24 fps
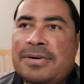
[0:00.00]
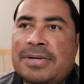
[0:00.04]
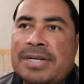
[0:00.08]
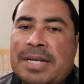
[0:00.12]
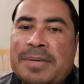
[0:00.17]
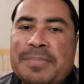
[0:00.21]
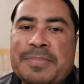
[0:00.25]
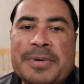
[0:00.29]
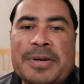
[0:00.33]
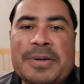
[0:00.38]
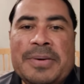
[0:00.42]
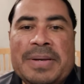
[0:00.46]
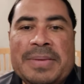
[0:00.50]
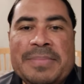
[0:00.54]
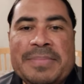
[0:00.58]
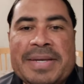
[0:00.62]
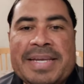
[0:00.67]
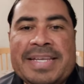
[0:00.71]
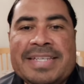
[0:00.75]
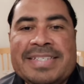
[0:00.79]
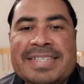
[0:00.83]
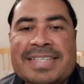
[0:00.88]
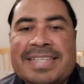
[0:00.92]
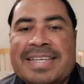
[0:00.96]
ahora el
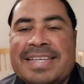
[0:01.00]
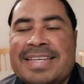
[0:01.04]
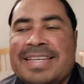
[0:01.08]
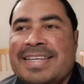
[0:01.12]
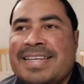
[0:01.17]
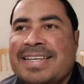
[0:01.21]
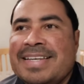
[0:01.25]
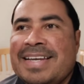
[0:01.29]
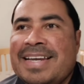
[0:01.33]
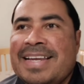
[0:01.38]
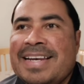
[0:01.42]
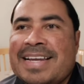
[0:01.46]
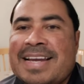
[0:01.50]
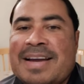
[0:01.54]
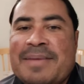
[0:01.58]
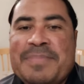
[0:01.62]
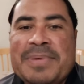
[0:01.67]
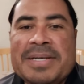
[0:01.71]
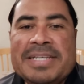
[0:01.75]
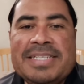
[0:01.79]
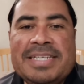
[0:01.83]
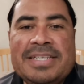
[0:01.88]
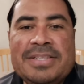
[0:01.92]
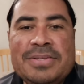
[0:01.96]
problema es el
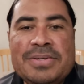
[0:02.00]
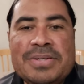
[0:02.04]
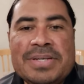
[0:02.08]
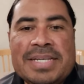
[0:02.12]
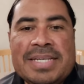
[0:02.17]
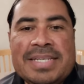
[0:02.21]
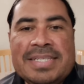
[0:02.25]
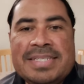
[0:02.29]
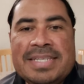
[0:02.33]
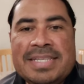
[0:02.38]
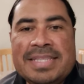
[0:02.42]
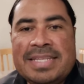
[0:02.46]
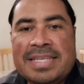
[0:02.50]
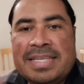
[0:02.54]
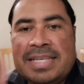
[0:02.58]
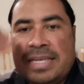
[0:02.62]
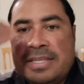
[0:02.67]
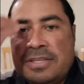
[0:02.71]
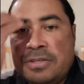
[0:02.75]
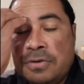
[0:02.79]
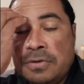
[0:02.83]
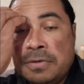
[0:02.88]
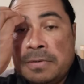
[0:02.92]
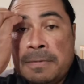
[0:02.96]
capacitor que se te
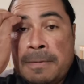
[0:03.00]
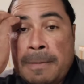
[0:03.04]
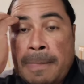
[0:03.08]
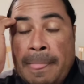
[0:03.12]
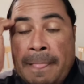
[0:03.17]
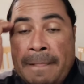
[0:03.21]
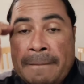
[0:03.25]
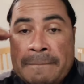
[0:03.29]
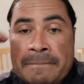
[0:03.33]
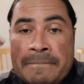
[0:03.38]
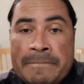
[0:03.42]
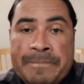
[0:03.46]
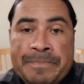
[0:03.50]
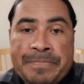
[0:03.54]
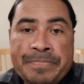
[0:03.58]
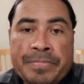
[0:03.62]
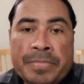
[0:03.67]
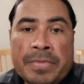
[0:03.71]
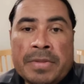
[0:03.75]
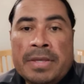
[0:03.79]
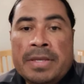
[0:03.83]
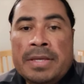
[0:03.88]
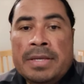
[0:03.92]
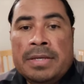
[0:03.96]
dañó.
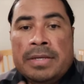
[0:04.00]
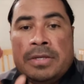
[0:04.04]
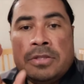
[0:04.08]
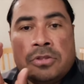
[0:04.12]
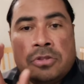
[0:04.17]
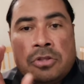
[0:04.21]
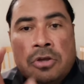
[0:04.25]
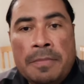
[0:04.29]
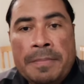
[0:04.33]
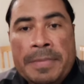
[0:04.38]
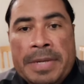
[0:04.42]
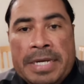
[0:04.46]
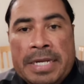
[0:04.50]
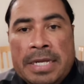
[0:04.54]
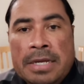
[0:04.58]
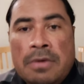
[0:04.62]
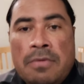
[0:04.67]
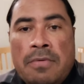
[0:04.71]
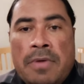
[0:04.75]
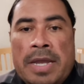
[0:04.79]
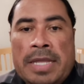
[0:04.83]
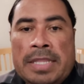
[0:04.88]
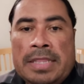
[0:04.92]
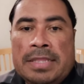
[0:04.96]
Tomen en
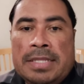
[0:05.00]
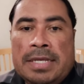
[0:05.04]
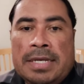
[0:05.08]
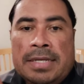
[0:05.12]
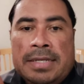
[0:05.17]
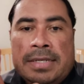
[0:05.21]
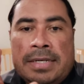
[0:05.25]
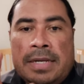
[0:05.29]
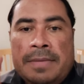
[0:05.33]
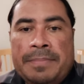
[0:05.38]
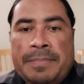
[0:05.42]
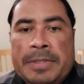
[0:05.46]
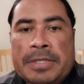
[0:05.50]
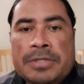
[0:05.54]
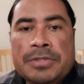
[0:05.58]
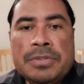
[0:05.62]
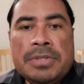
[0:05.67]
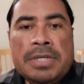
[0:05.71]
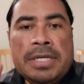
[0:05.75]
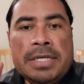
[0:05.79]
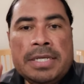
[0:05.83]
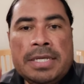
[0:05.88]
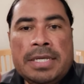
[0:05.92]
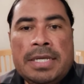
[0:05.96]
cuenta las
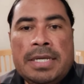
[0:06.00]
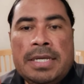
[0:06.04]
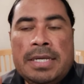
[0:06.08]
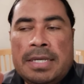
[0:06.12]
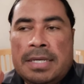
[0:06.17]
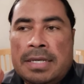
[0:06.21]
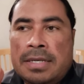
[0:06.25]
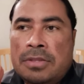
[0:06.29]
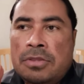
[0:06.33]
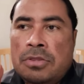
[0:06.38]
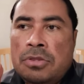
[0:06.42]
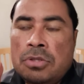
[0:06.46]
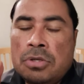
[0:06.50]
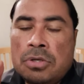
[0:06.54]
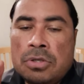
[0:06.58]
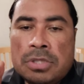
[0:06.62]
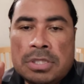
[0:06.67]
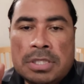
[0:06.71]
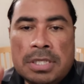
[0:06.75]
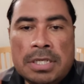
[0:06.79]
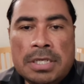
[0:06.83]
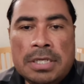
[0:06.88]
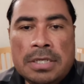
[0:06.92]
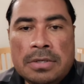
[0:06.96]
personas que
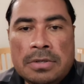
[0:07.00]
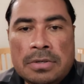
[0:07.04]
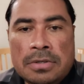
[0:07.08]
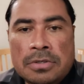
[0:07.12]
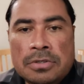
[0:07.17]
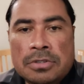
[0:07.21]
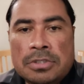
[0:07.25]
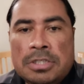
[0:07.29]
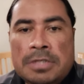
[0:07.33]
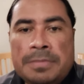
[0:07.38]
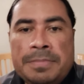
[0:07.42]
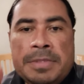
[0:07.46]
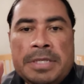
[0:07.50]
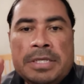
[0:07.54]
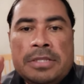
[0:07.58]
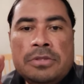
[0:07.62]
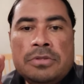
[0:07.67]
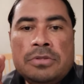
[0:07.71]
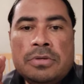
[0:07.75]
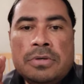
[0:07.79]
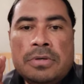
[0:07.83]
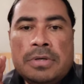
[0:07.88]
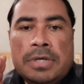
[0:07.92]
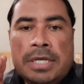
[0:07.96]
no tienen
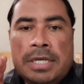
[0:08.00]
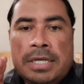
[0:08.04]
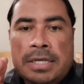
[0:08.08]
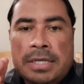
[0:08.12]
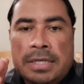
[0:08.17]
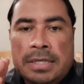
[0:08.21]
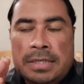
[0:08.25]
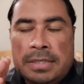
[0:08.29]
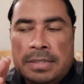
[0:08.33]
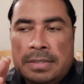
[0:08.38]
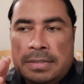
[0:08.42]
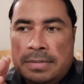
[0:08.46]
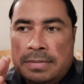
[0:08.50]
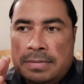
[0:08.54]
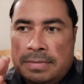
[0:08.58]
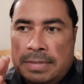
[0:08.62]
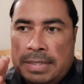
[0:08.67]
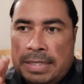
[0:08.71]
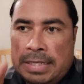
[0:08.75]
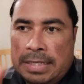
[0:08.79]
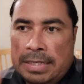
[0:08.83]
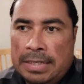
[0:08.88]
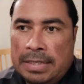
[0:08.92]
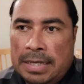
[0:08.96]
conocimiento en
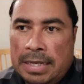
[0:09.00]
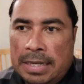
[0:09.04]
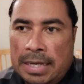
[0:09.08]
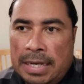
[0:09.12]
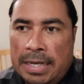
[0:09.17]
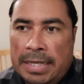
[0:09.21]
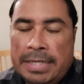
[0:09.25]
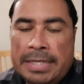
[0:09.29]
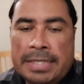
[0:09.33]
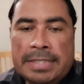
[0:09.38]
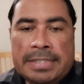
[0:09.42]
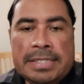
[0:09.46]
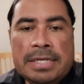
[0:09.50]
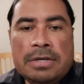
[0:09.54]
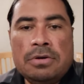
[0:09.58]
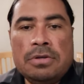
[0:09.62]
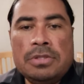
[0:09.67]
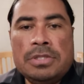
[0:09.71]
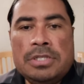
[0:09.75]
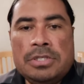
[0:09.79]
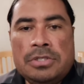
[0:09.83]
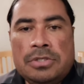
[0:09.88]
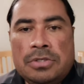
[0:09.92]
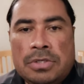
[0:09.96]
aires
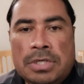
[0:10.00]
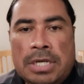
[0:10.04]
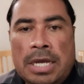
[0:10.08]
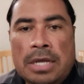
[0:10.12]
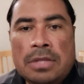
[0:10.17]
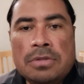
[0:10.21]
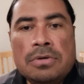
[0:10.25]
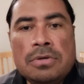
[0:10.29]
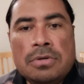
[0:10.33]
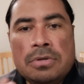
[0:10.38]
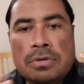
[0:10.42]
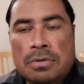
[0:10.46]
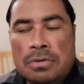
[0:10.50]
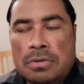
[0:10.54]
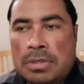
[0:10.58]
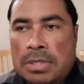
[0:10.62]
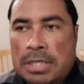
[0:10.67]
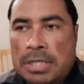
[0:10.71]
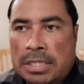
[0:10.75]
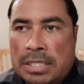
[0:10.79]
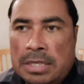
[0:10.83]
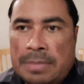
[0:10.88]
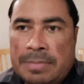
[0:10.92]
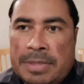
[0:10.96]
acondicionados
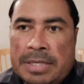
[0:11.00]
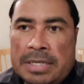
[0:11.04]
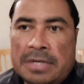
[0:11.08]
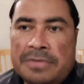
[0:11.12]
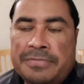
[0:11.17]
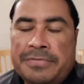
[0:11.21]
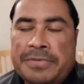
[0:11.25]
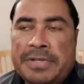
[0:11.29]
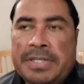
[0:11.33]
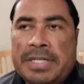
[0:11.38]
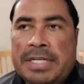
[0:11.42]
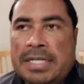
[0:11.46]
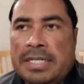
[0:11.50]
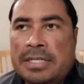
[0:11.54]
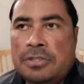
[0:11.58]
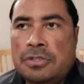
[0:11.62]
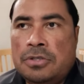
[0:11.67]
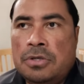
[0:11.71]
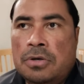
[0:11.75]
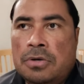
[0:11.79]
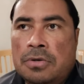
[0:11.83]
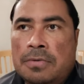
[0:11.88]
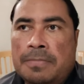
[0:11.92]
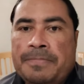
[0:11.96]
o el tema de
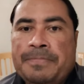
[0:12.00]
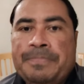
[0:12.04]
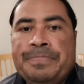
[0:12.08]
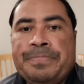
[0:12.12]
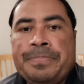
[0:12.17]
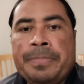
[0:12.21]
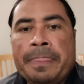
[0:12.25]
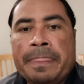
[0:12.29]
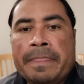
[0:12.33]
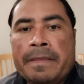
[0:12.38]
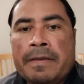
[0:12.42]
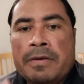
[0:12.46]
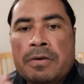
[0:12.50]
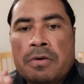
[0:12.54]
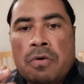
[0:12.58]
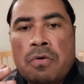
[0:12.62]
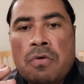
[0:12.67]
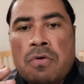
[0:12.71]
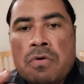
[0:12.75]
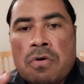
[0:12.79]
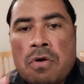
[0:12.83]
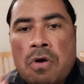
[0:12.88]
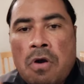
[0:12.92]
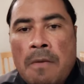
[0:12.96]
refrigeración.
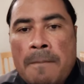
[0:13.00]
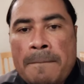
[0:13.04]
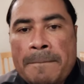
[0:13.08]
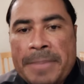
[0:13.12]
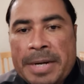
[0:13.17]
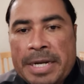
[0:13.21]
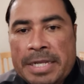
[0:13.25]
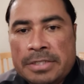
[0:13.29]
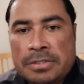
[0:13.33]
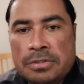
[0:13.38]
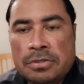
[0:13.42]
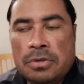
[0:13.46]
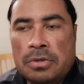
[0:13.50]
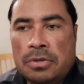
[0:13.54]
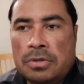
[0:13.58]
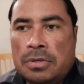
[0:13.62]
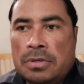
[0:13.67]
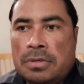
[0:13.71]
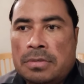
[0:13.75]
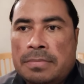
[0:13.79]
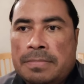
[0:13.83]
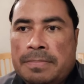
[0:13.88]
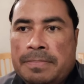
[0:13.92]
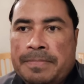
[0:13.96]
Un
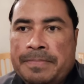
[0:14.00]
compresor,